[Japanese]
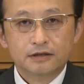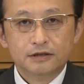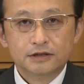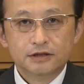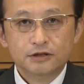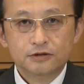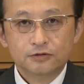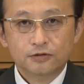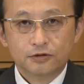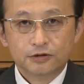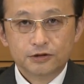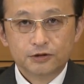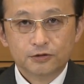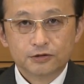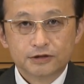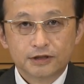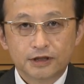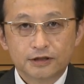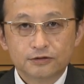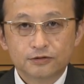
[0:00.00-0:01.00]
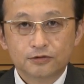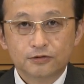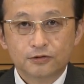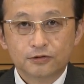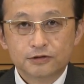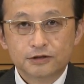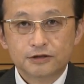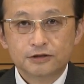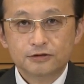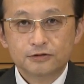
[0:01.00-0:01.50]
中国共産
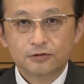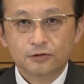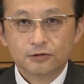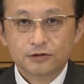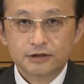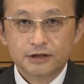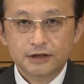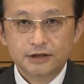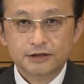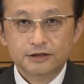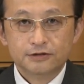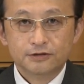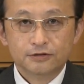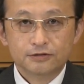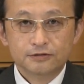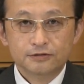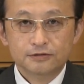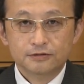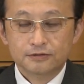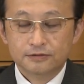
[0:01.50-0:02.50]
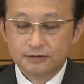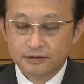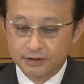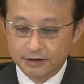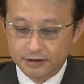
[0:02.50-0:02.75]
党中央政治局、